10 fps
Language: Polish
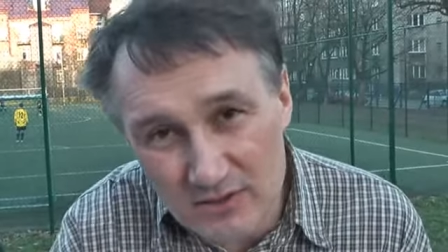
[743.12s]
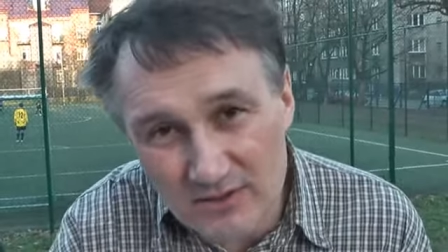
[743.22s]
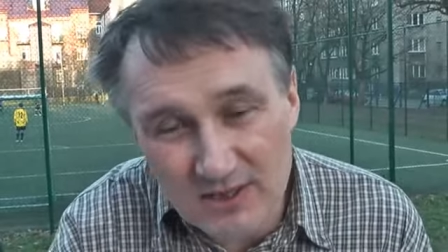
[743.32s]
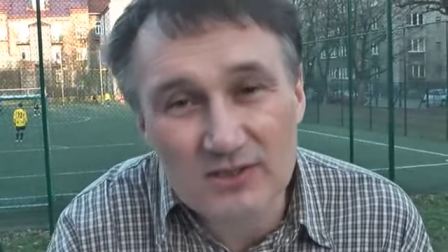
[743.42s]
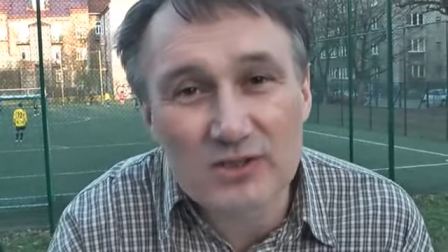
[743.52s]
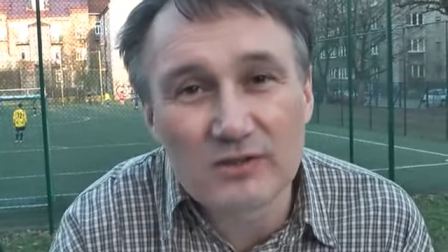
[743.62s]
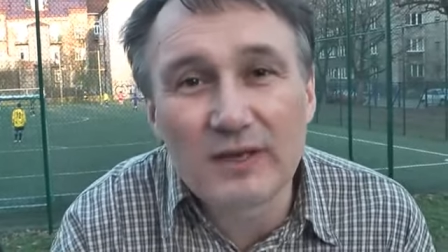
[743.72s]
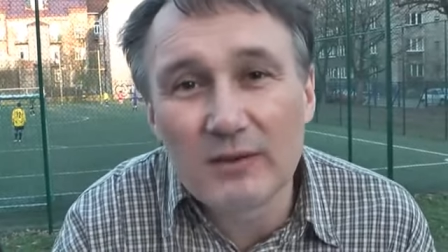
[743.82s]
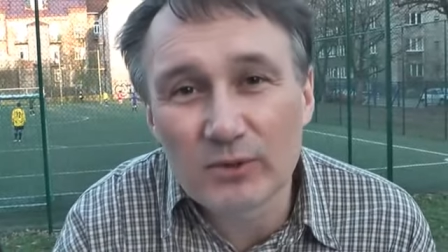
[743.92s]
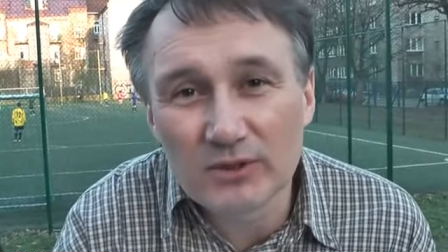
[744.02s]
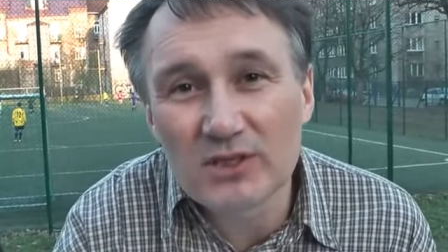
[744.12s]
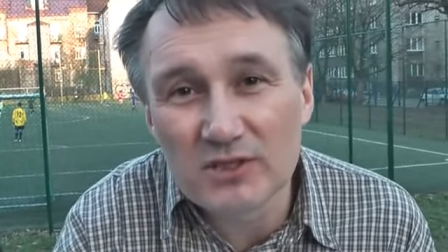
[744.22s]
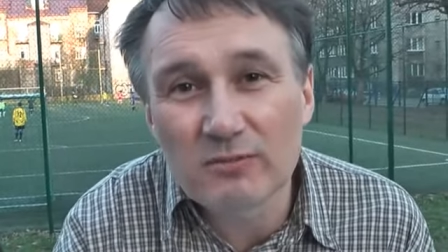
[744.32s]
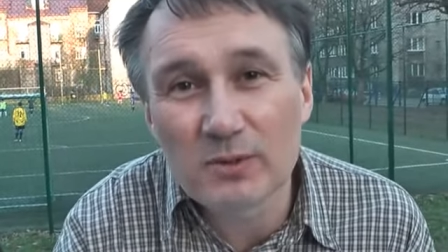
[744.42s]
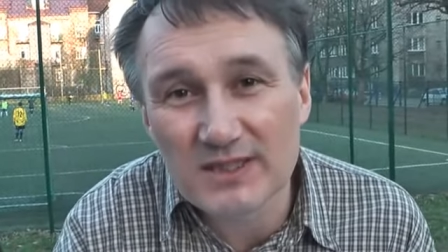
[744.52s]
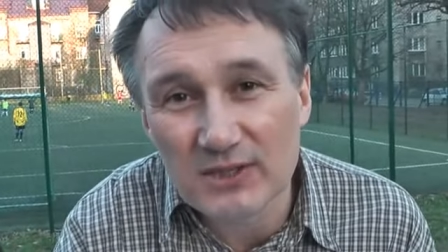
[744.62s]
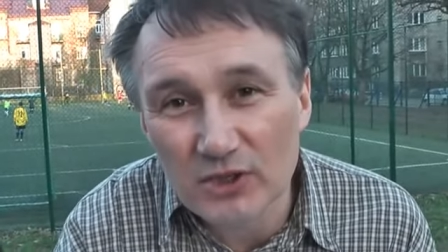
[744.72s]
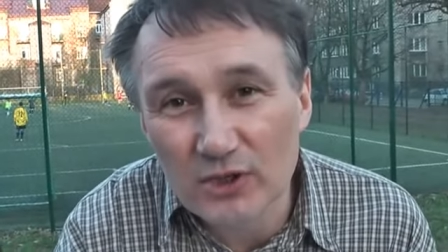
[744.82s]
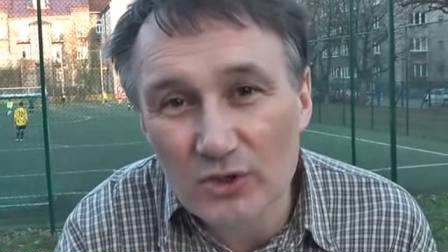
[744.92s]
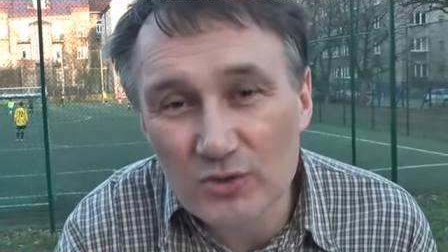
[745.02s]
zastosowałem podejście w
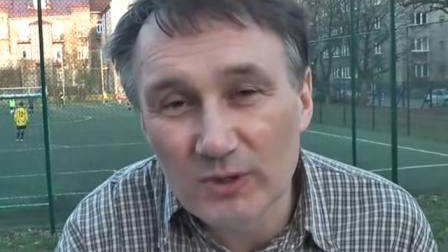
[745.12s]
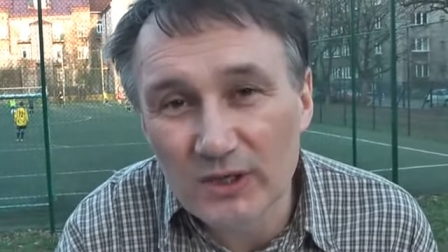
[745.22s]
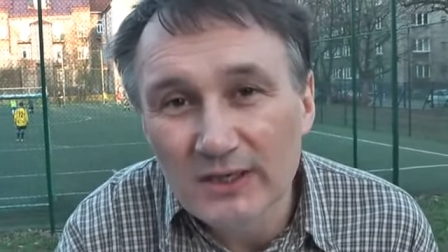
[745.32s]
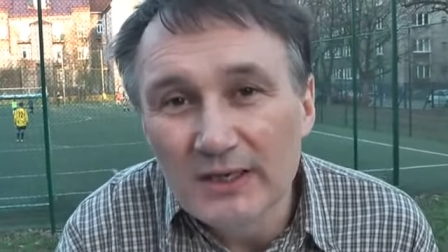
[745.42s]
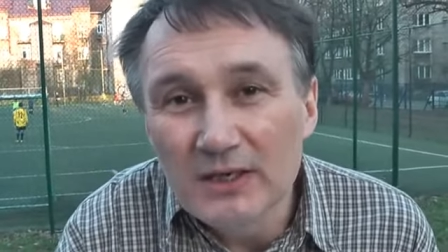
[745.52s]
postaci groźby,